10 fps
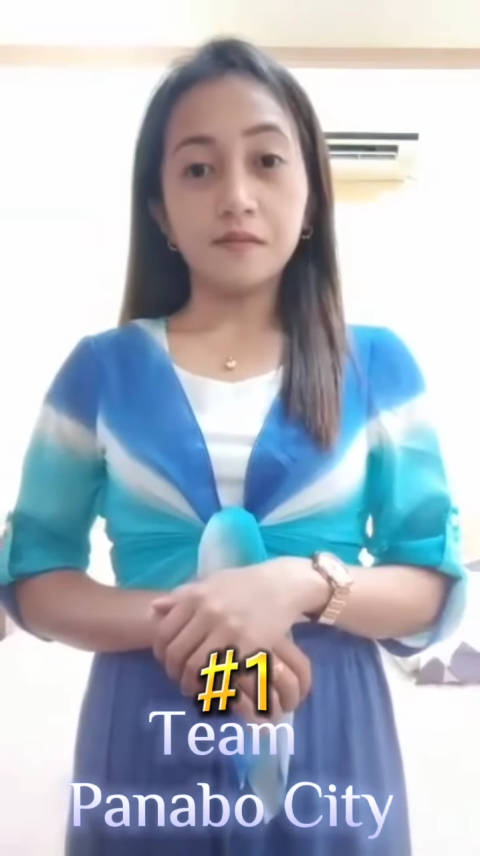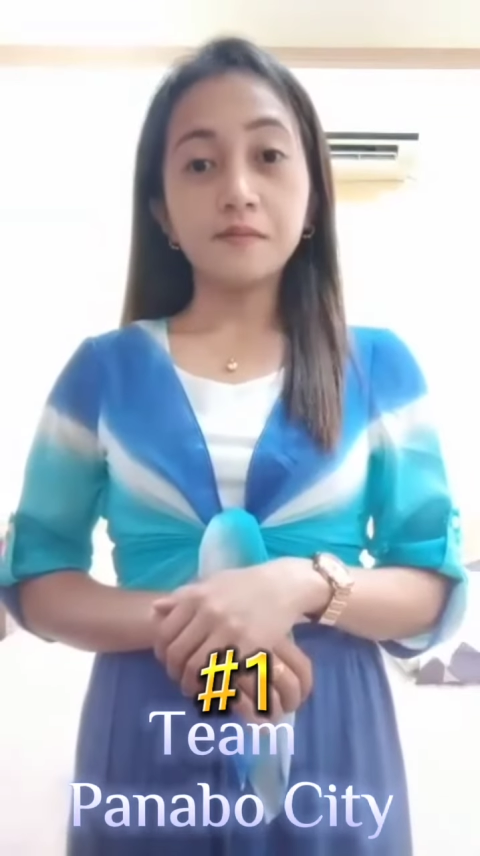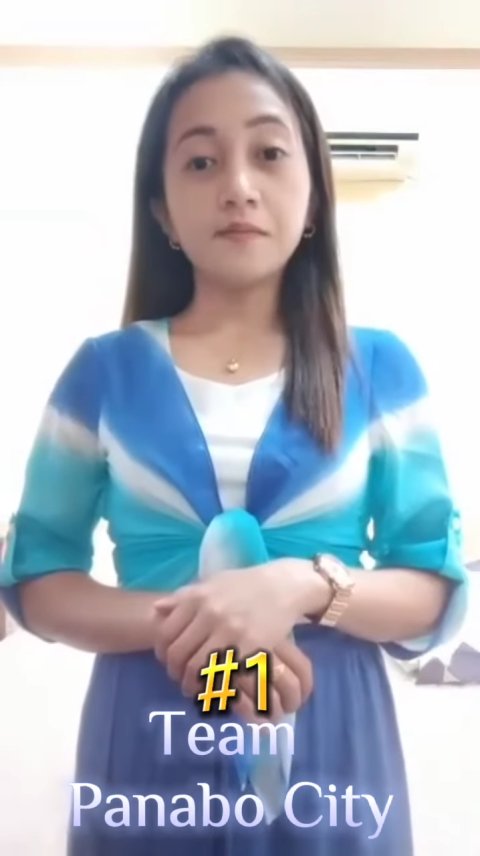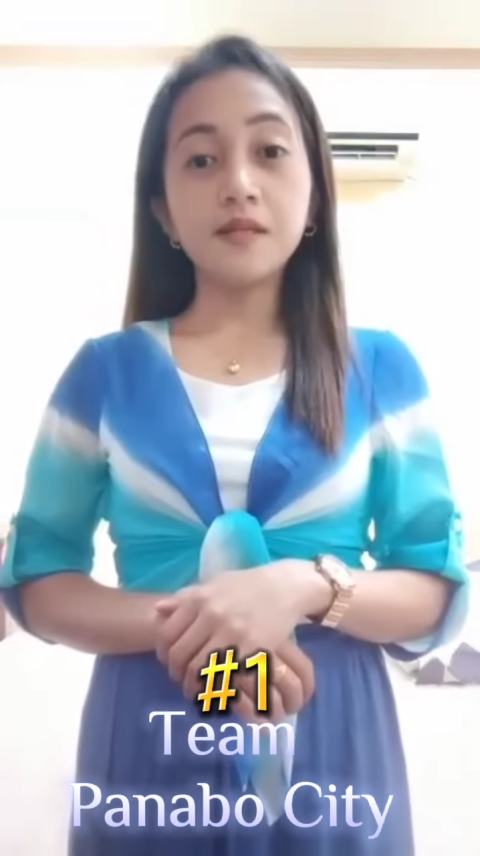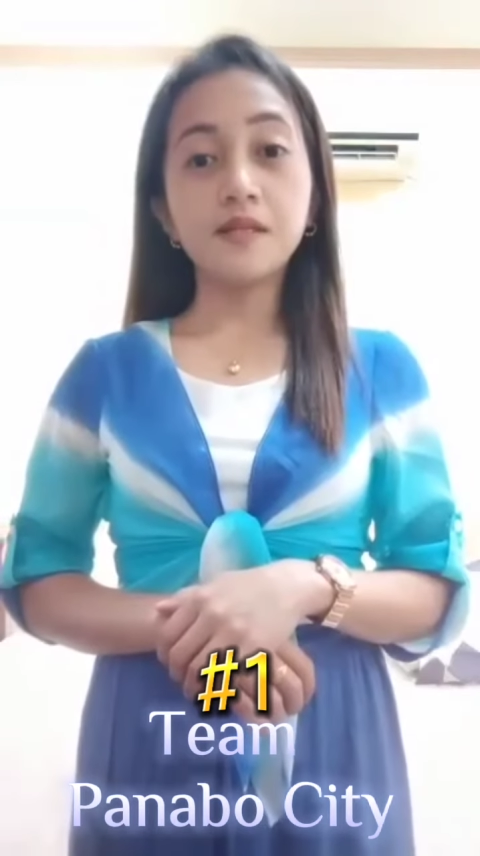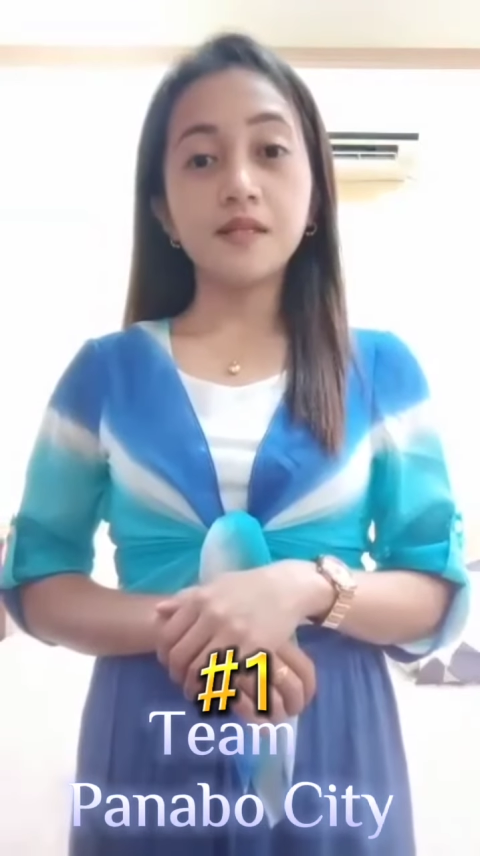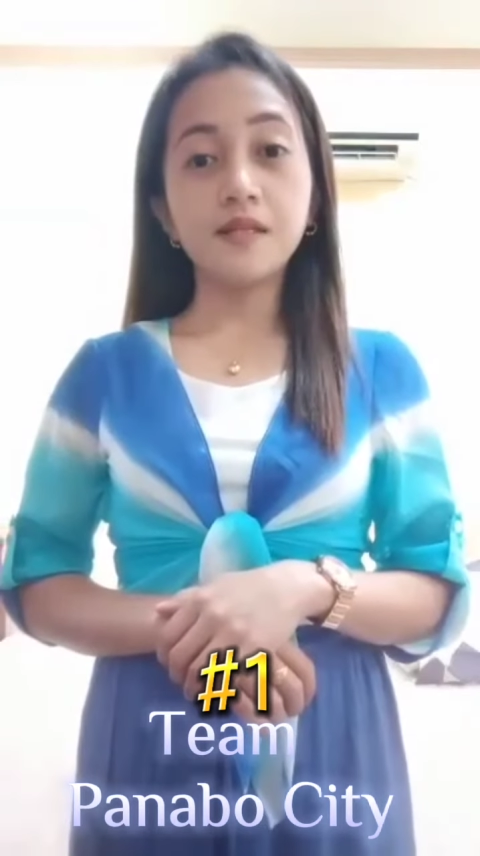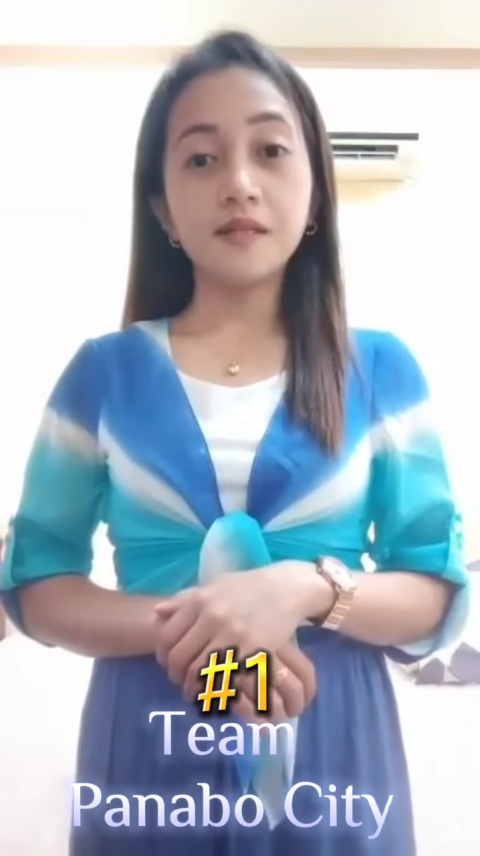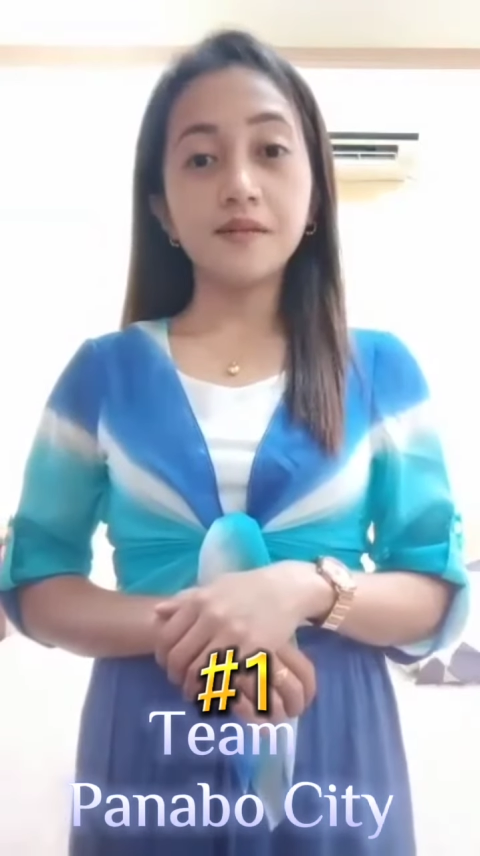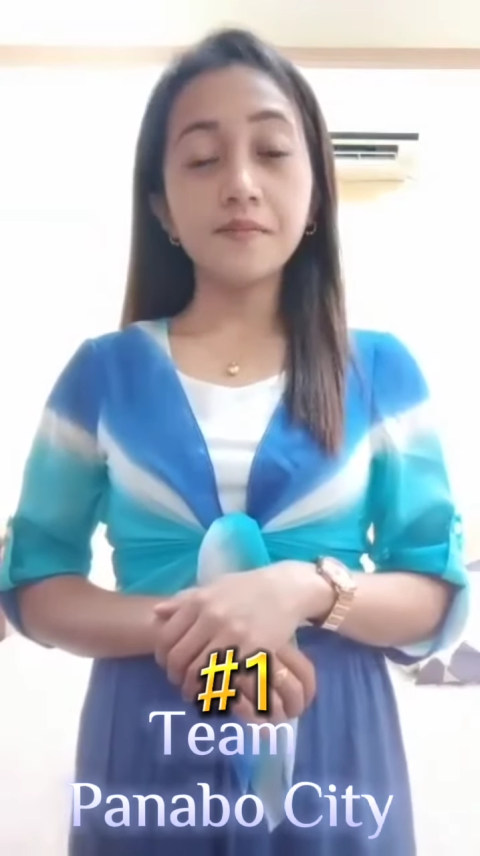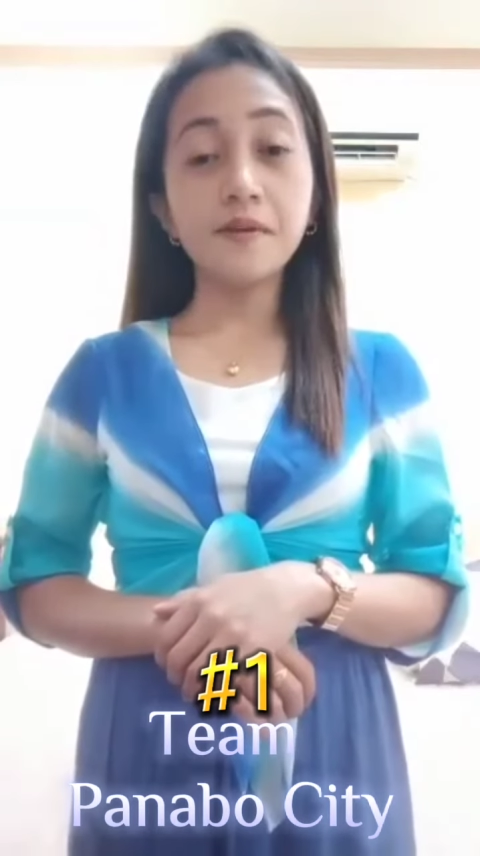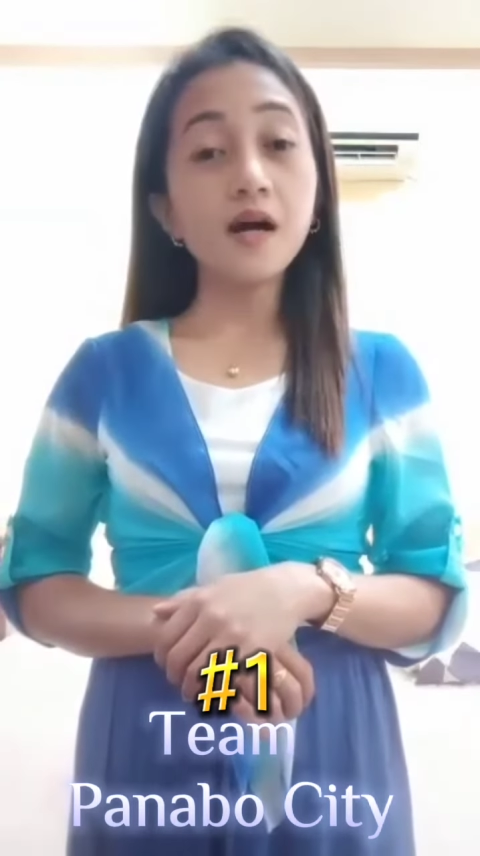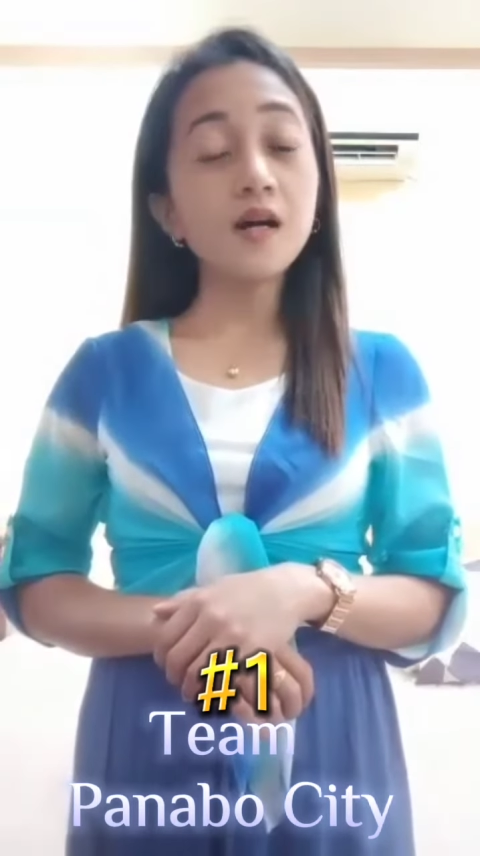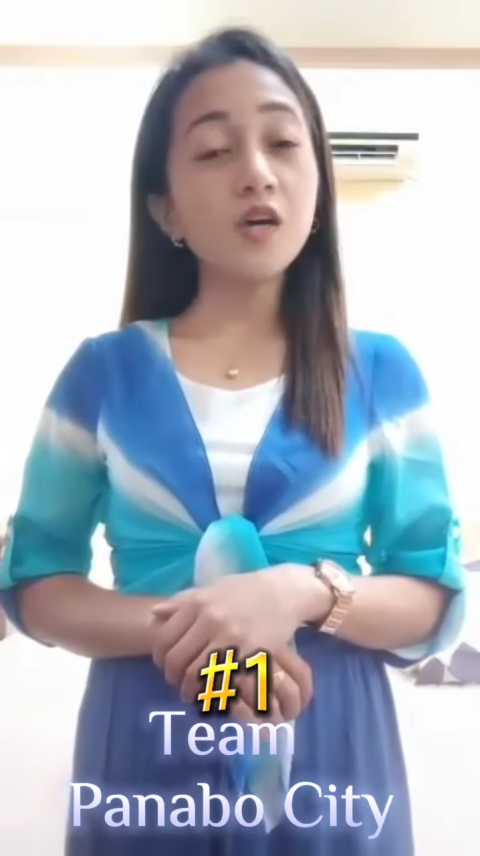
Madilim ang